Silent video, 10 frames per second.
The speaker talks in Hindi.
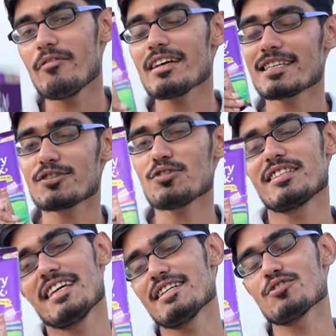वैसे तो
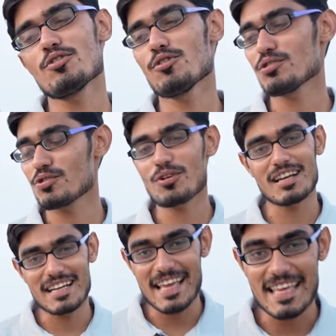ये जो
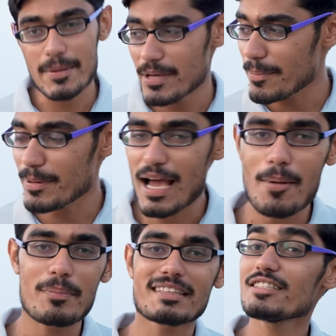चॉकलेट है ये भी अपने
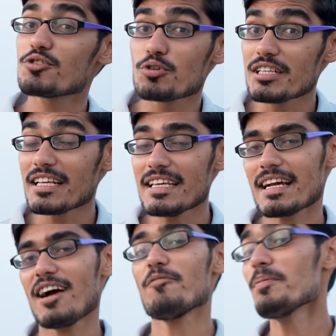आप में इतनी छोटी नहीं है
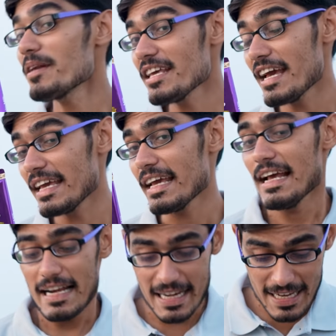काफ़ी बड़ी है ये
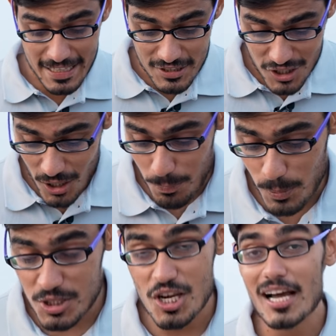लेकिन जब
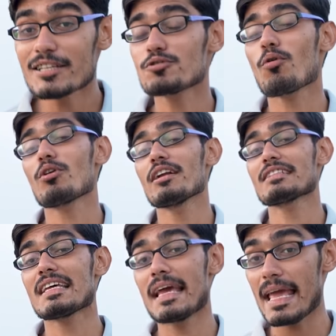50
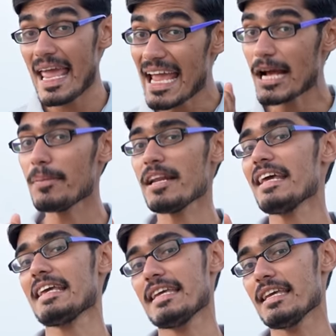चॉकलेट से एक
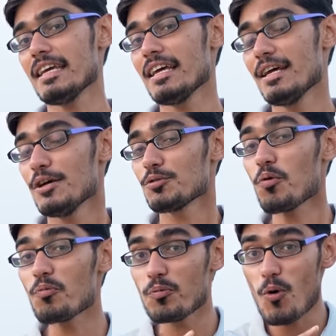बनेगी तो
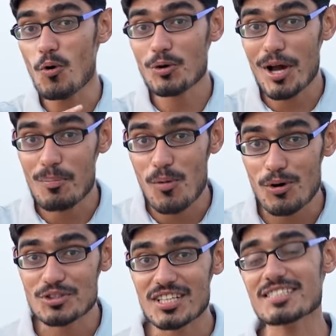वो क्या
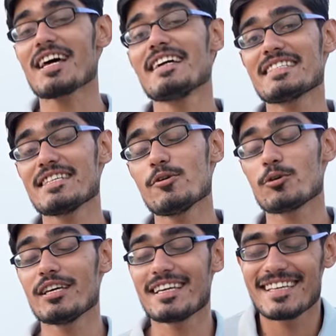मॉन्स्टर साइज़ की
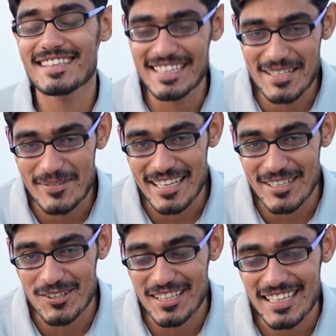होगी कितनी बड़ी
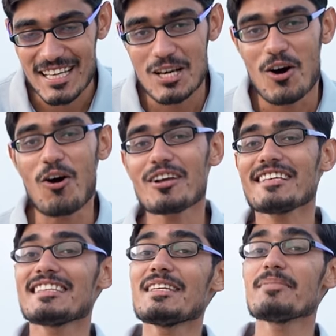होगी और
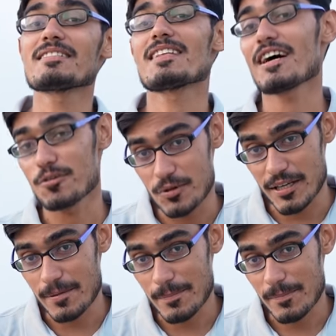कितनी मज़ेदार
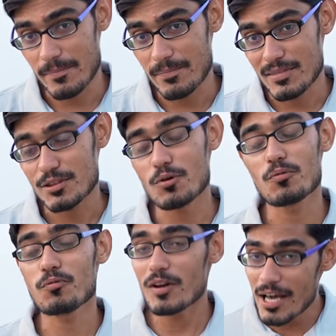होगी तो
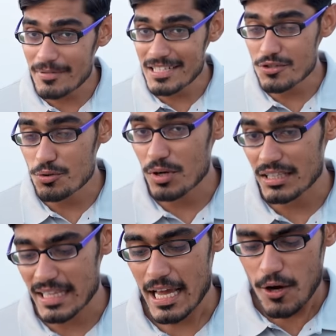फटाफट से शुरू
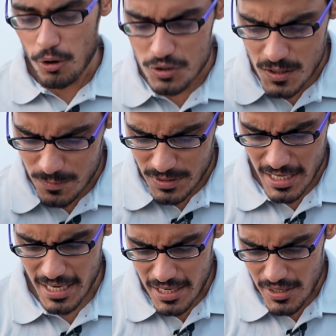करते हैं और
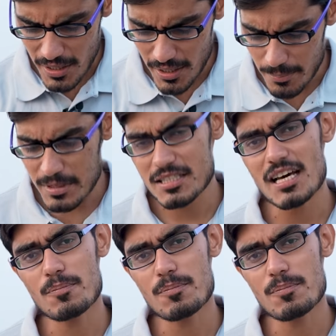सबसे मज़ेदार